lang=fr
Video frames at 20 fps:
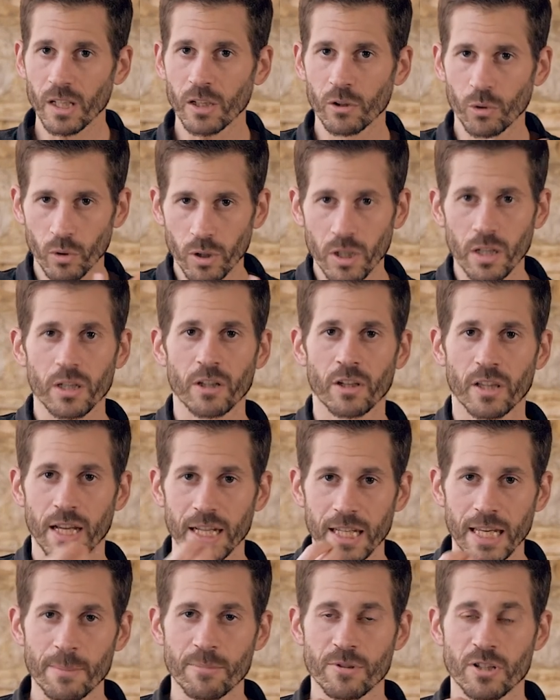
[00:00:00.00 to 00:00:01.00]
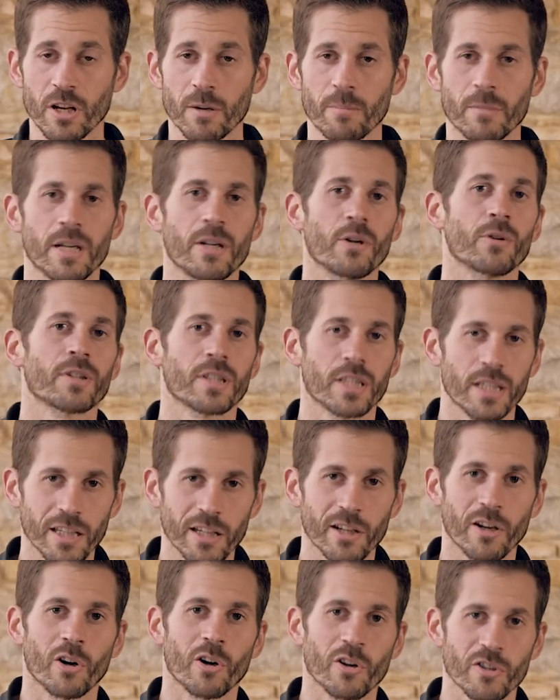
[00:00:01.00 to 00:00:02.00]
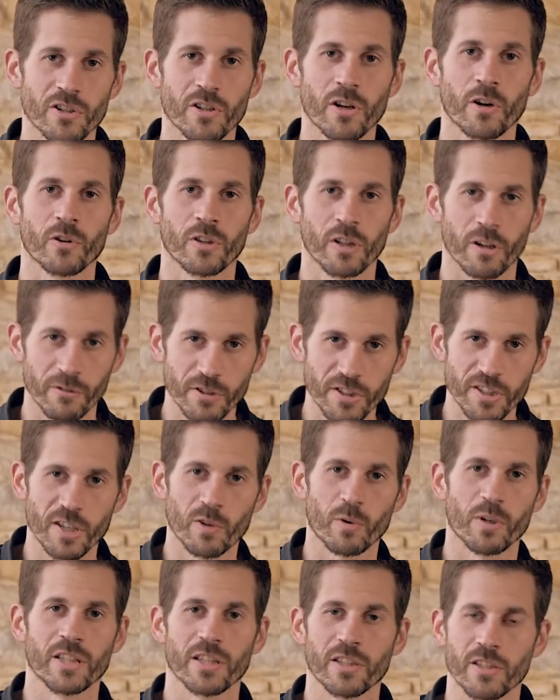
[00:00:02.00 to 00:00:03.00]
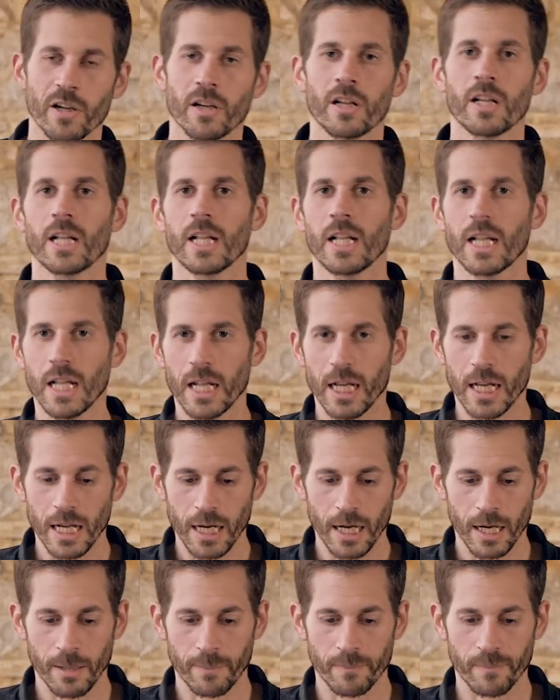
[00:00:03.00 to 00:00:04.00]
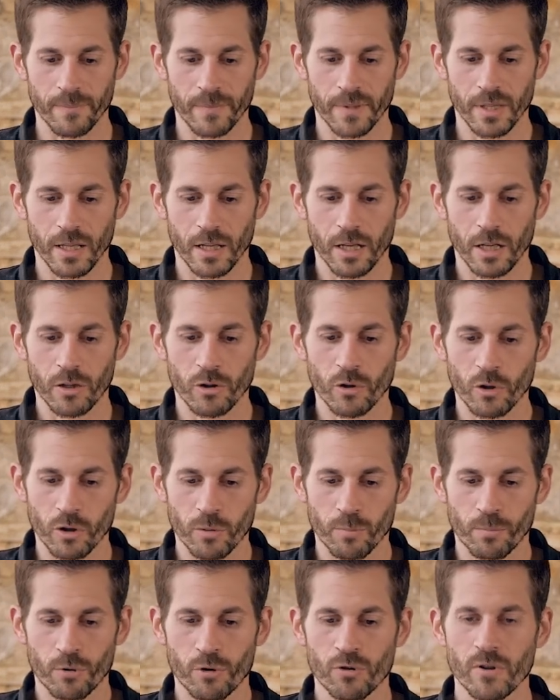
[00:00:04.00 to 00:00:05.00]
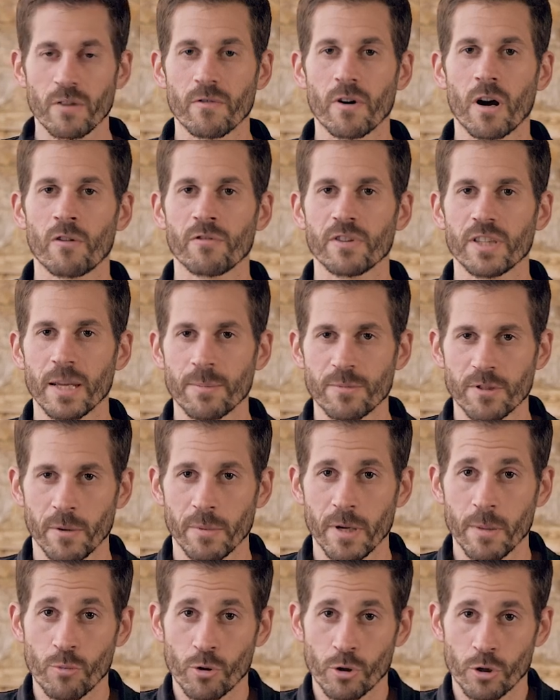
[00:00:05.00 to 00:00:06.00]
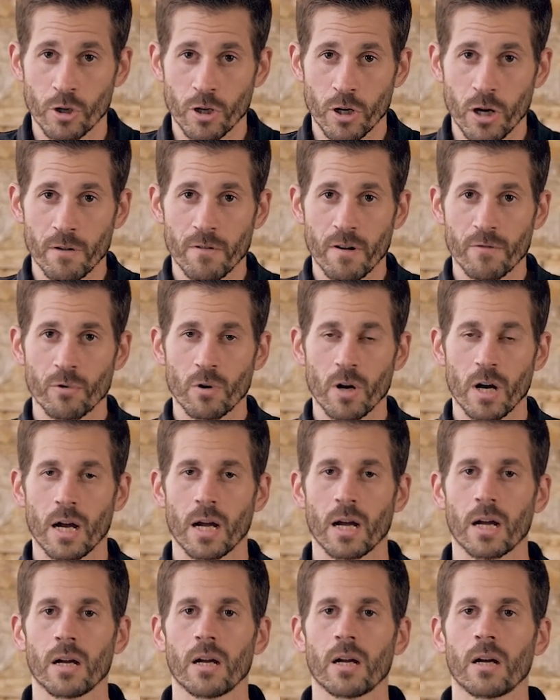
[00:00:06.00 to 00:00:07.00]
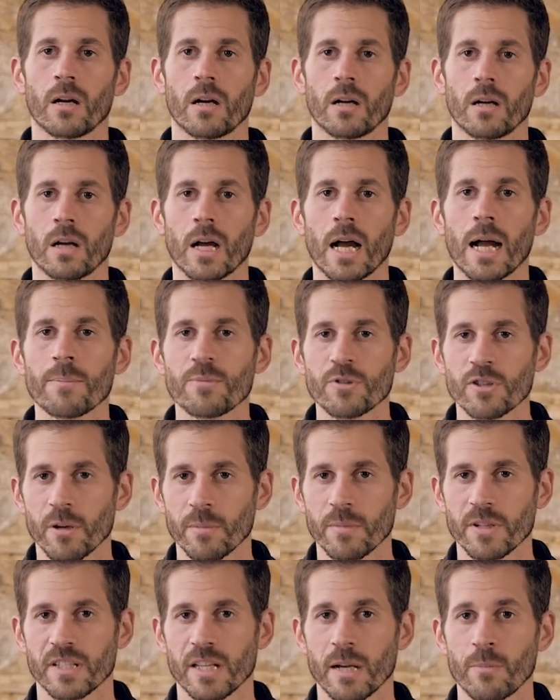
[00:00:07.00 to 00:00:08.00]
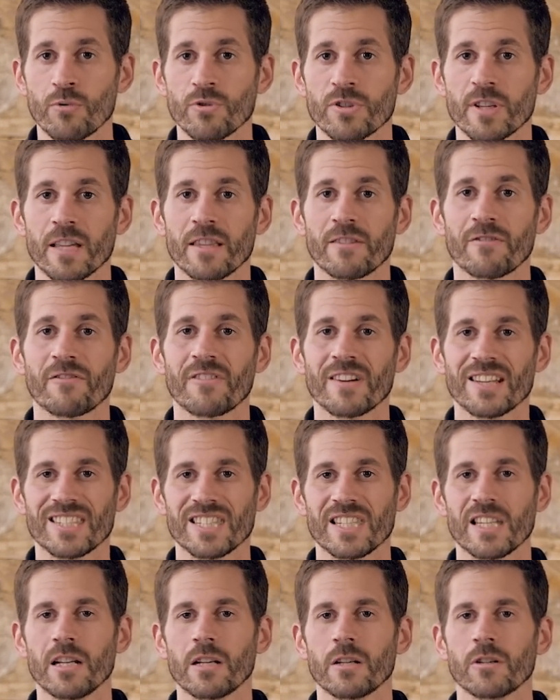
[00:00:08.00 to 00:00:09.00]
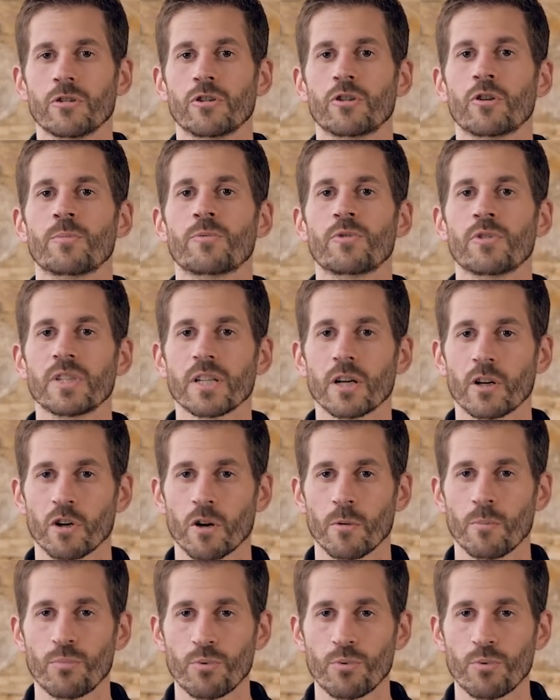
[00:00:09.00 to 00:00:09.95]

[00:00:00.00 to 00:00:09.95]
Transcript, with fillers: Donc, il y en a un qui absorbe et l'autre qui ressort. On a envie de s'éloigner d'eux. Euh, donc, plus je vais avoir envie d'absorber, plus le corps va vouloir absorber ça, plus ça va être facile d'obtenir encore